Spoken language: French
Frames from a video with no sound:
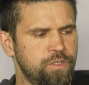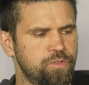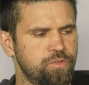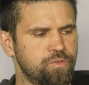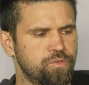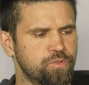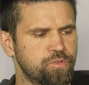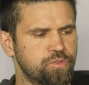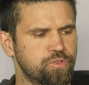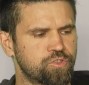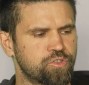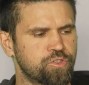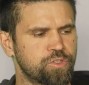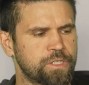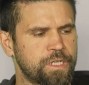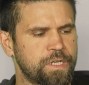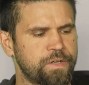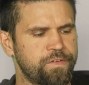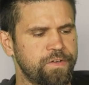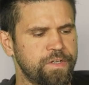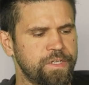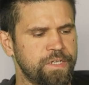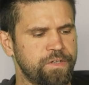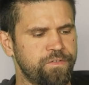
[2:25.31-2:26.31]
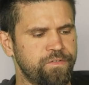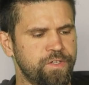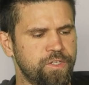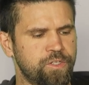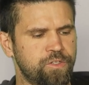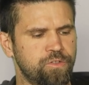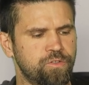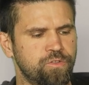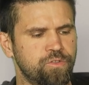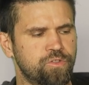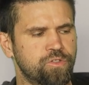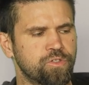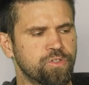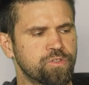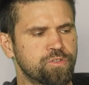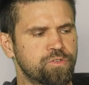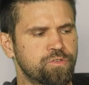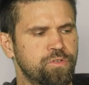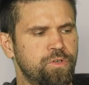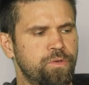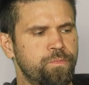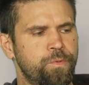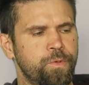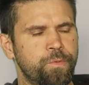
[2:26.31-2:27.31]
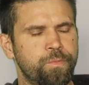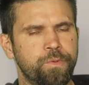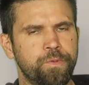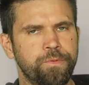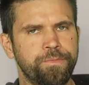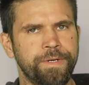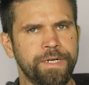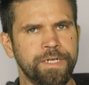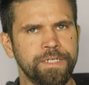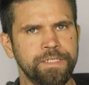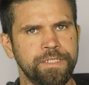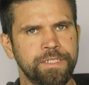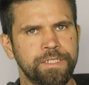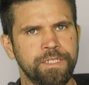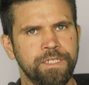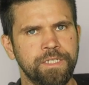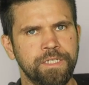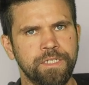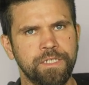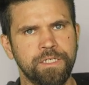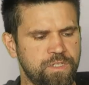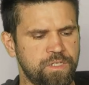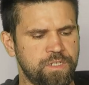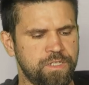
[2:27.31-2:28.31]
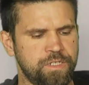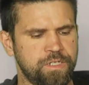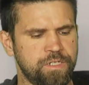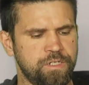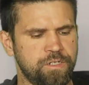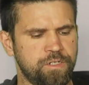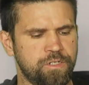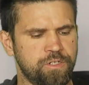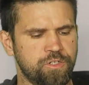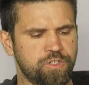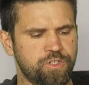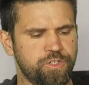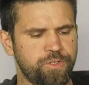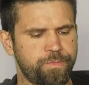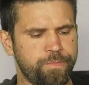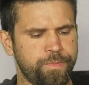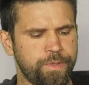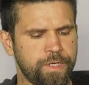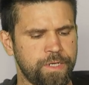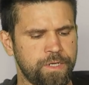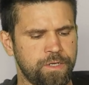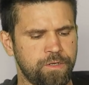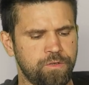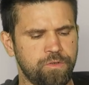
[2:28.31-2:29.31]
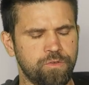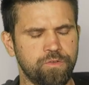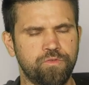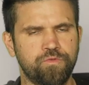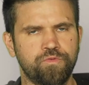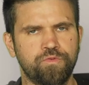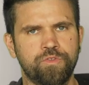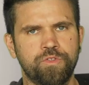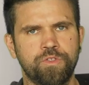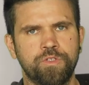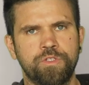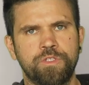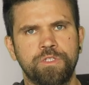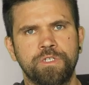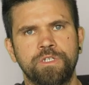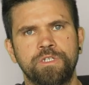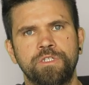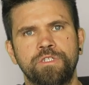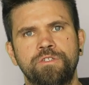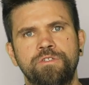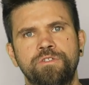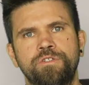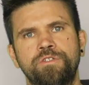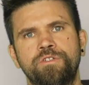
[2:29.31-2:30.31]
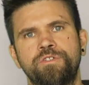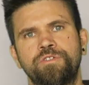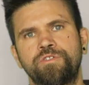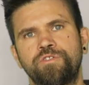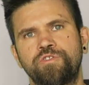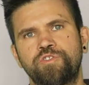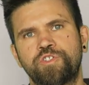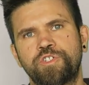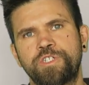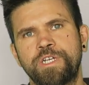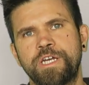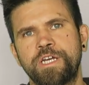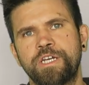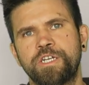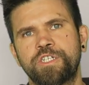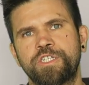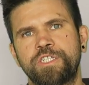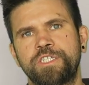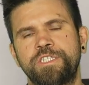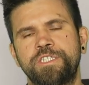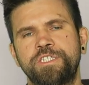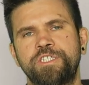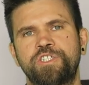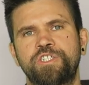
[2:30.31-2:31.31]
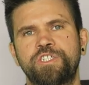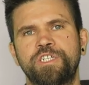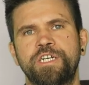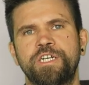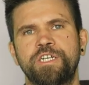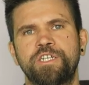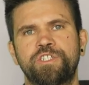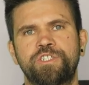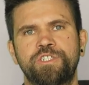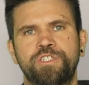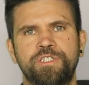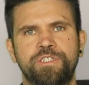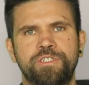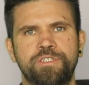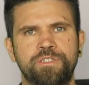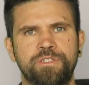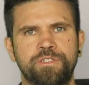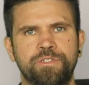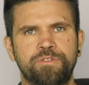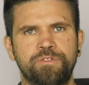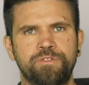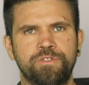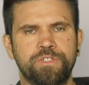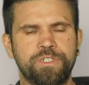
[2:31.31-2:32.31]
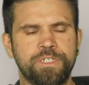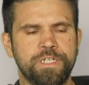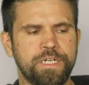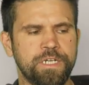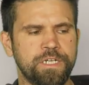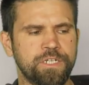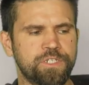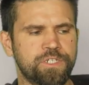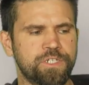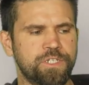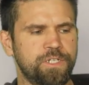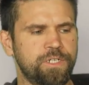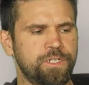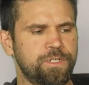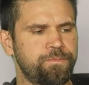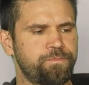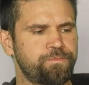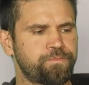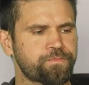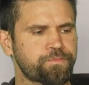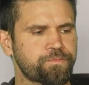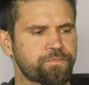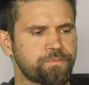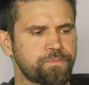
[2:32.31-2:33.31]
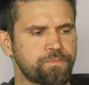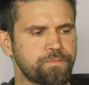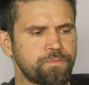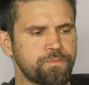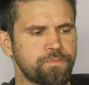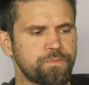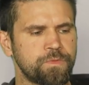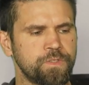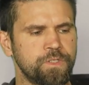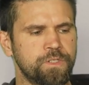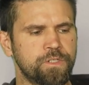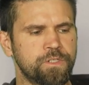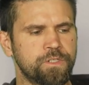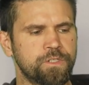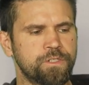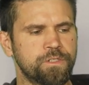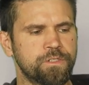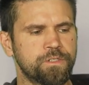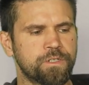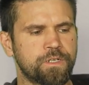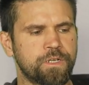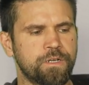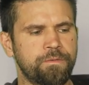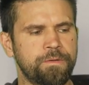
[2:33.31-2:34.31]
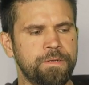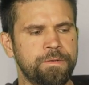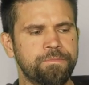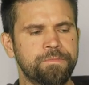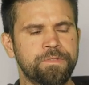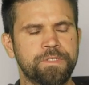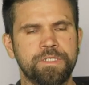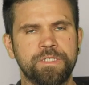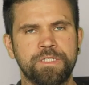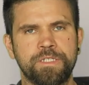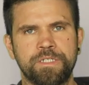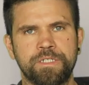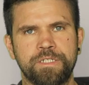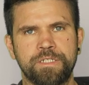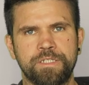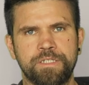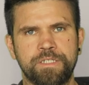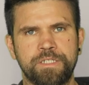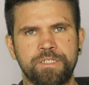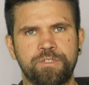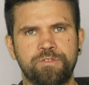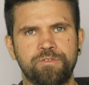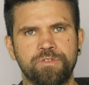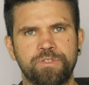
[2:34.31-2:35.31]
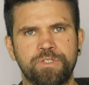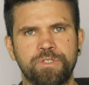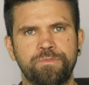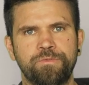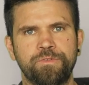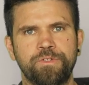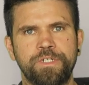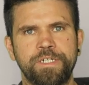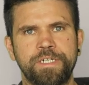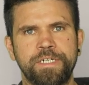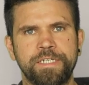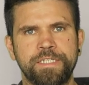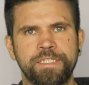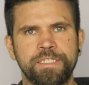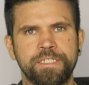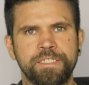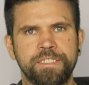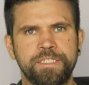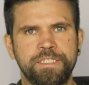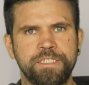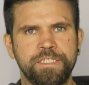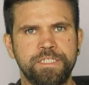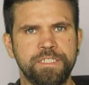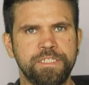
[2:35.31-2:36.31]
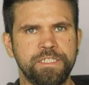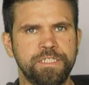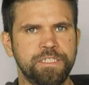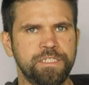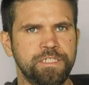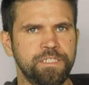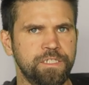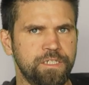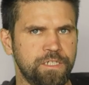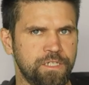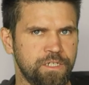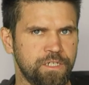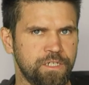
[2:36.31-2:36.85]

Donc je travaille avec une tension un peu plus basse. Et euh, j'ai pas euh, tout ce temps de charge et décharge, recharge. quand même, ça, qui consomme de l'électricité.